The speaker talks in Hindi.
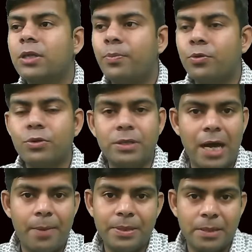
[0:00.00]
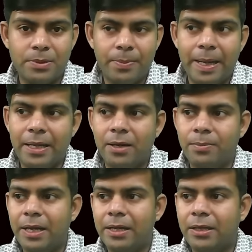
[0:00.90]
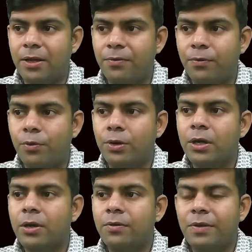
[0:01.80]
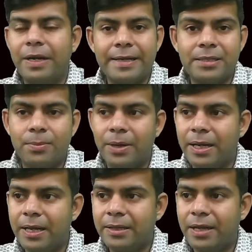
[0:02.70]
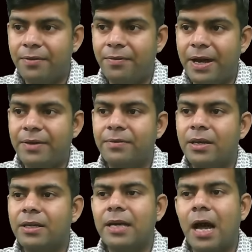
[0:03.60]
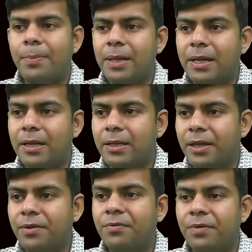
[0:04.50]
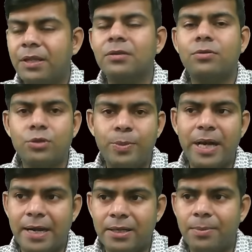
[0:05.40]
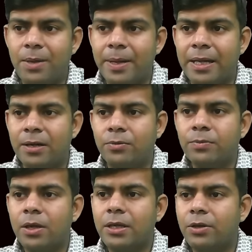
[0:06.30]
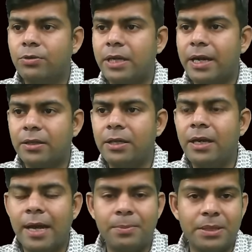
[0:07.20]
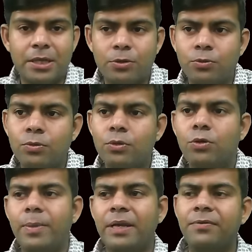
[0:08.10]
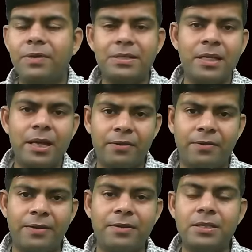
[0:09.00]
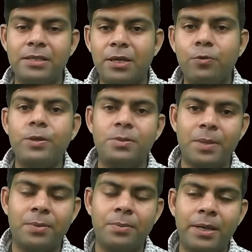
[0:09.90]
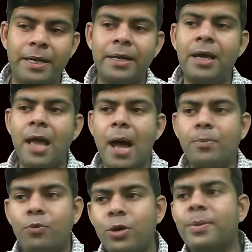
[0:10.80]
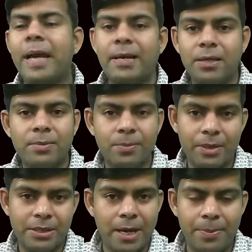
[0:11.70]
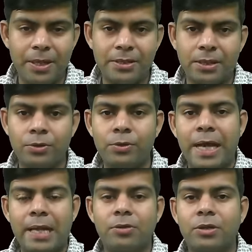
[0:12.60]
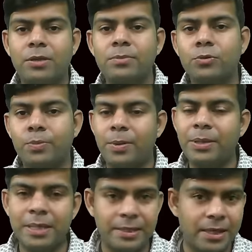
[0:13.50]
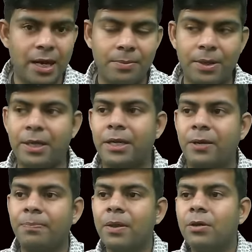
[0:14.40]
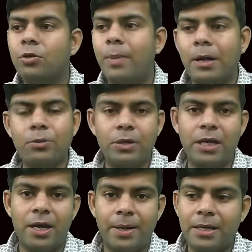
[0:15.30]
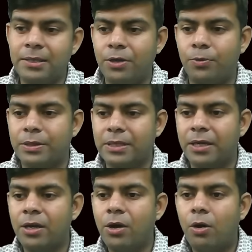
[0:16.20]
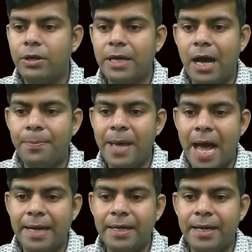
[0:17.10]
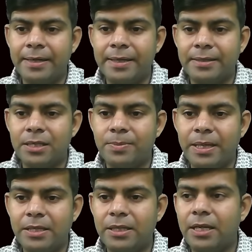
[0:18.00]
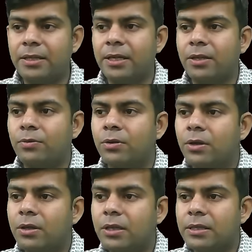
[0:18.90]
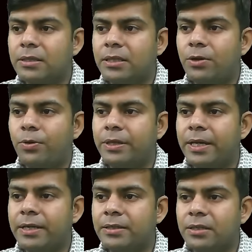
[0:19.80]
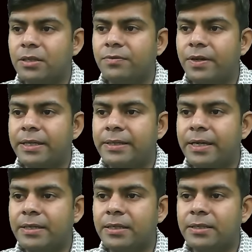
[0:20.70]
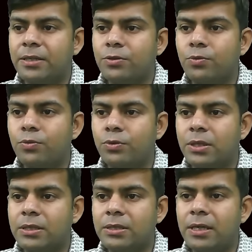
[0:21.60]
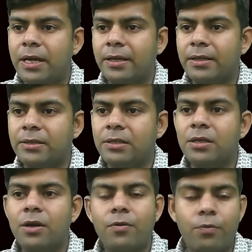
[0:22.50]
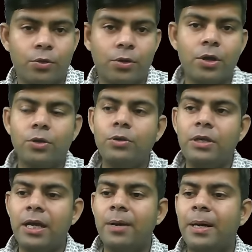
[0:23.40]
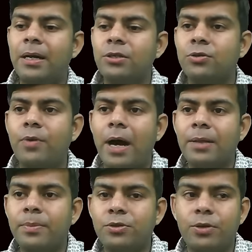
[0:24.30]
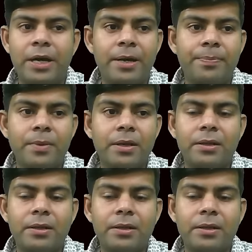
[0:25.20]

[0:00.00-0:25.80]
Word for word: तो सपोज यहाँ पे सबसे पहले हम ले लेते हैं फोर फिर नेक्स्ट नंबर ले लेते हैं फाइव यहाँ पे ले लेते हैं वन कुछ भी रैंडमली मैं ले रहा हूँ ये हो जाएगा थ्री एंड बचा टू तो मैंने वन से लेकर फाइव तक सीक्वेंस में नंबर लिए हैं आप कोई भी रैंडम नंबर यहाँ पे ले सकते हो ये एल्गोरिथम उन पे भी सही से काम करेगी तो मान लो ये हमारा सीक्वेंस है और यहाँ पे एरे के इंडेक्सेस मैं नीचे लिख देता हूँ दिस इज जीरो इंडेक्स दिस इज वन इंडेक्स दिस इज टू दिस इज थ्री एंड दिस इज फोर तो ये हमारा शुरुआत में जो है